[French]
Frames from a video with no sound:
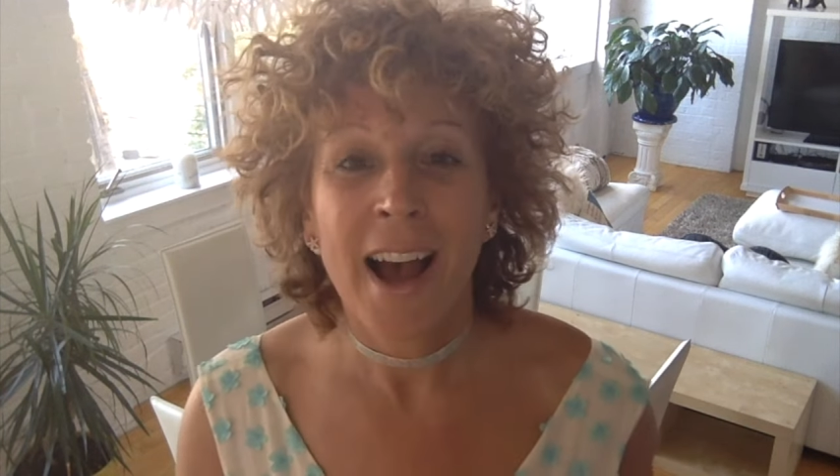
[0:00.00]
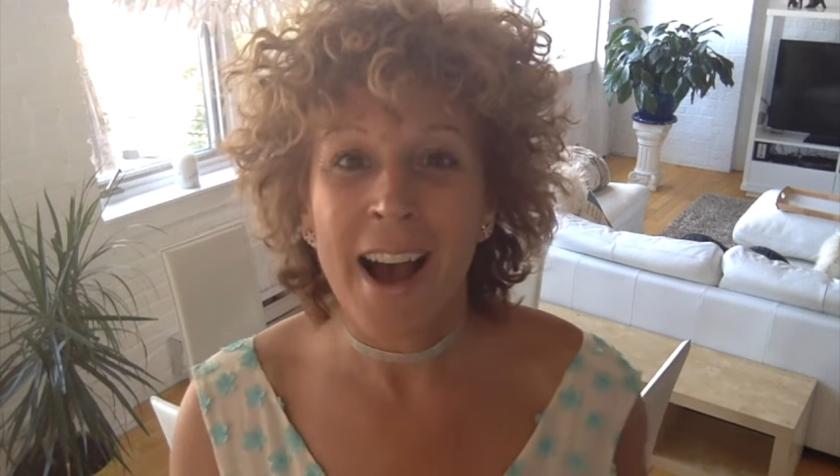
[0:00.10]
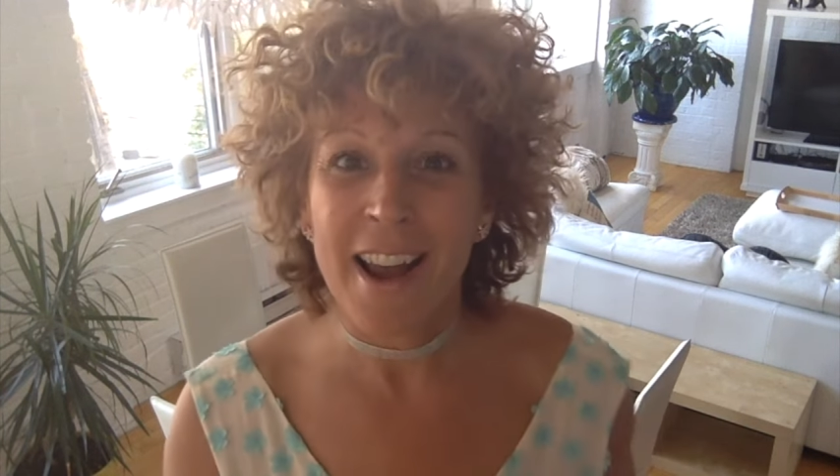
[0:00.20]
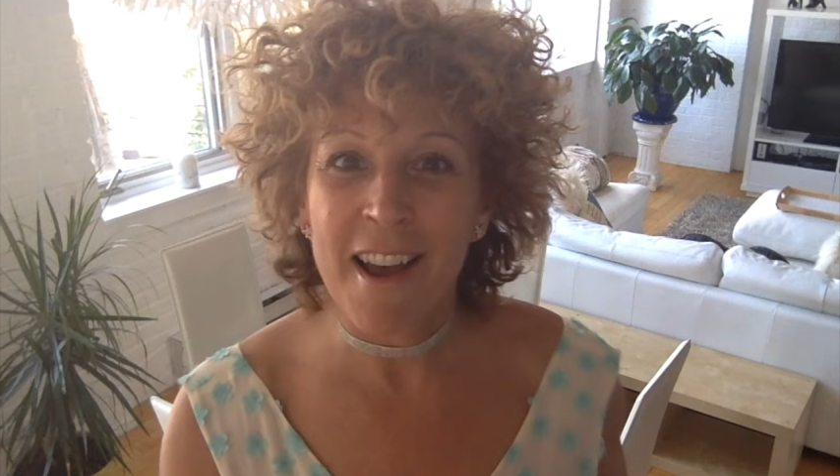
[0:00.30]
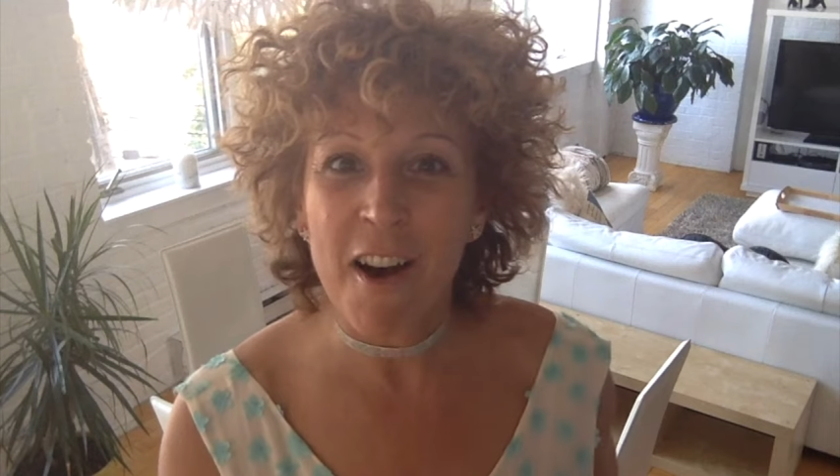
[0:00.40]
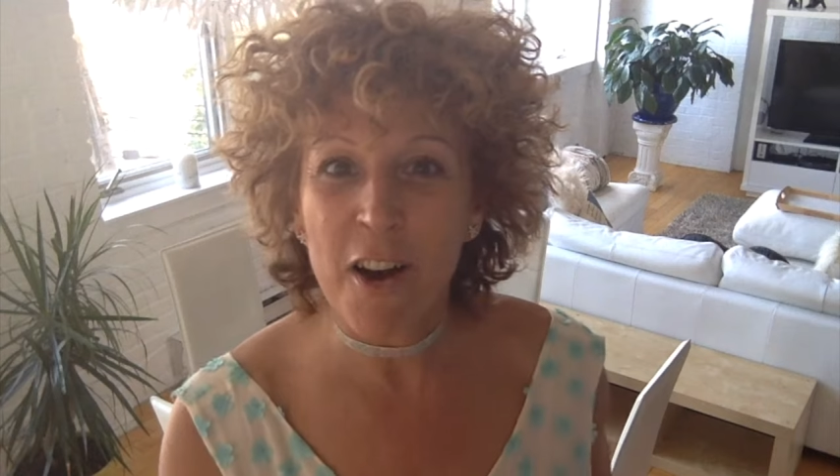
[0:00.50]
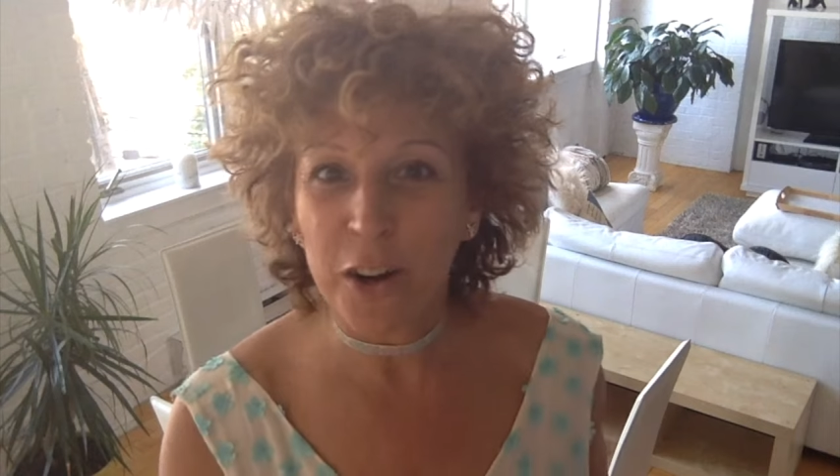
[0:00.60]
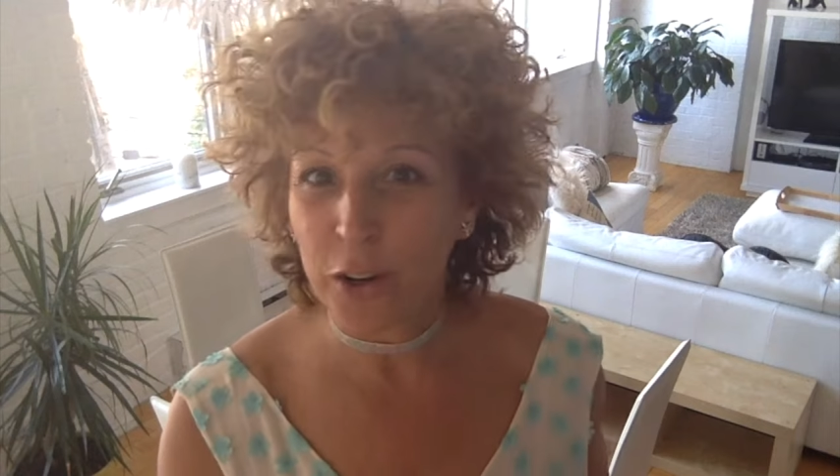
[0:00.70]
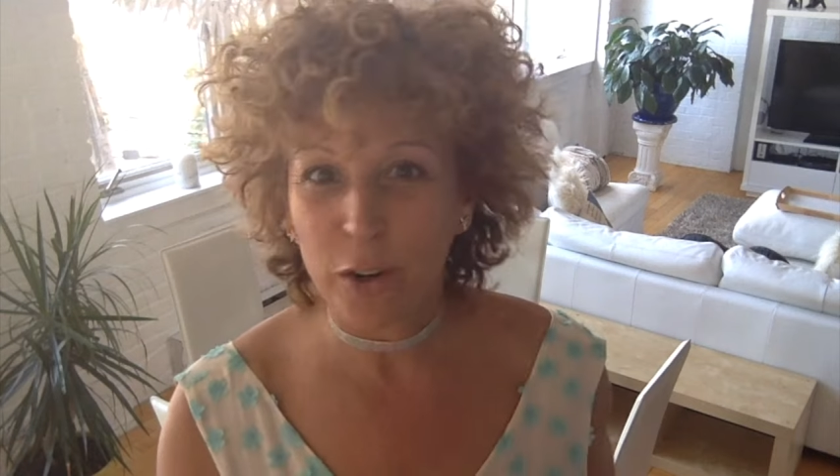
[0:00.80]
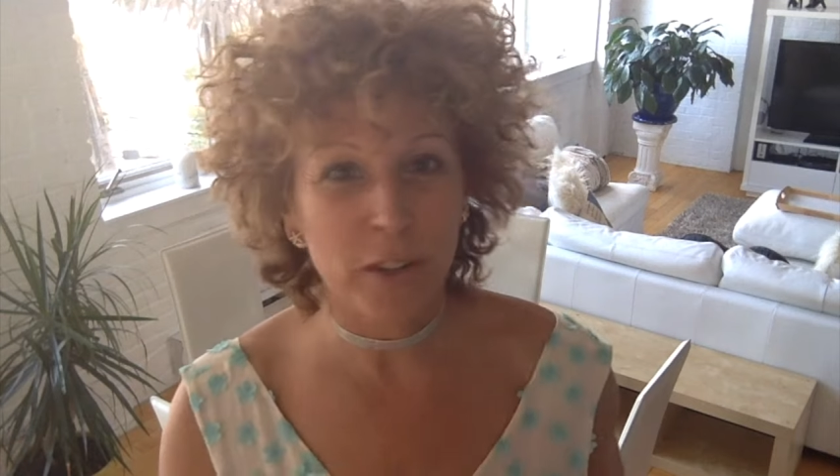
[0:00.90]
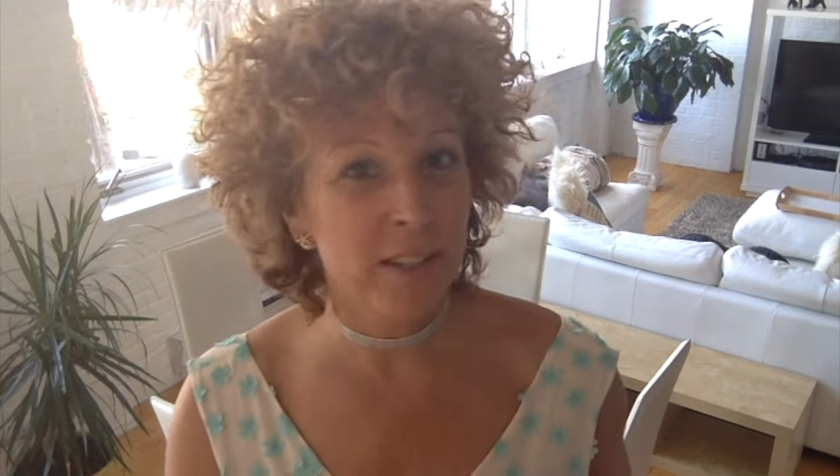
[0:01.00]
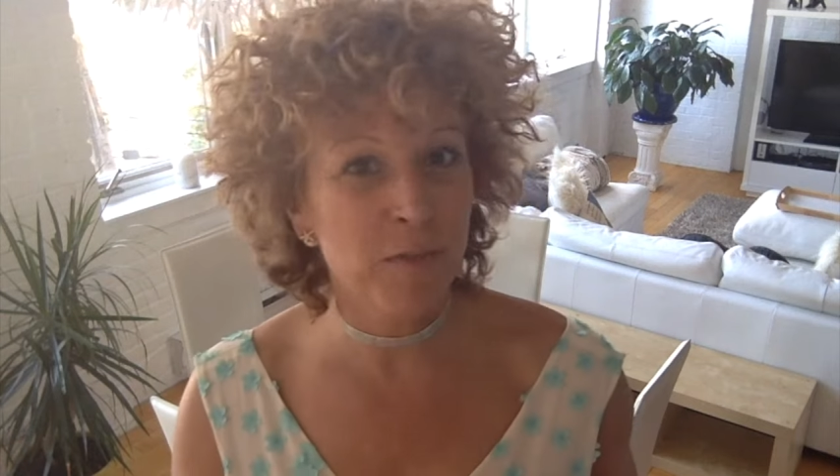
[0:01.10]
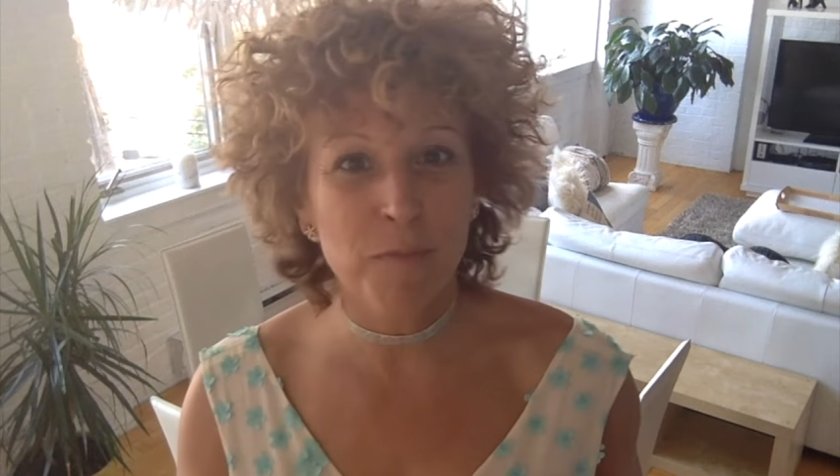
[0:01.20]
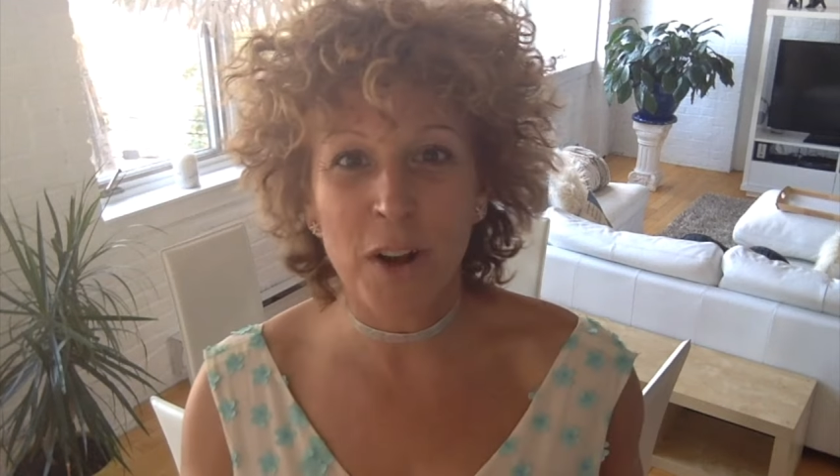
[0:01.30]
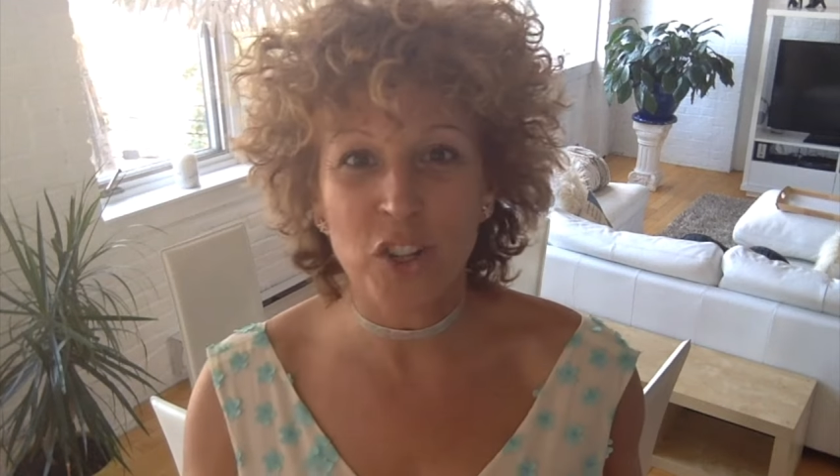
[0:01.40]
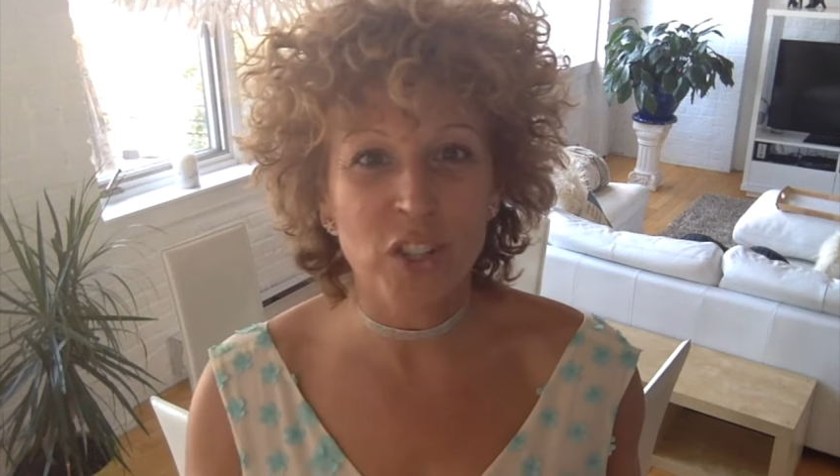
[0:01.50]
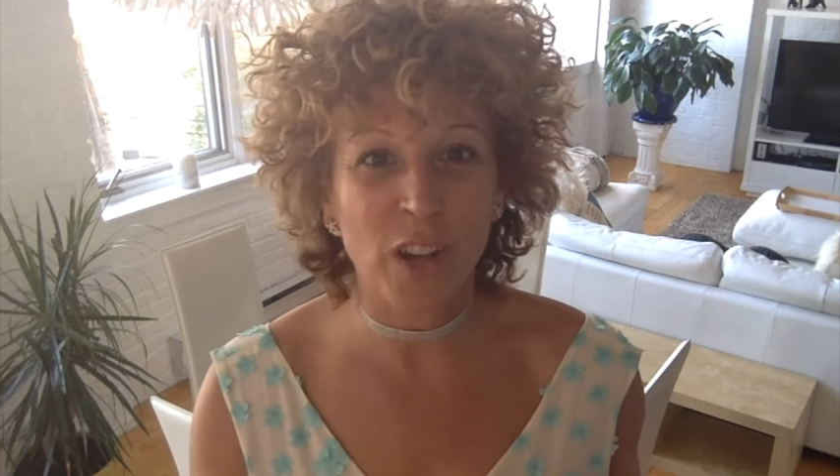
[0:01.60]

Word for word: Alors euh, si vous mangez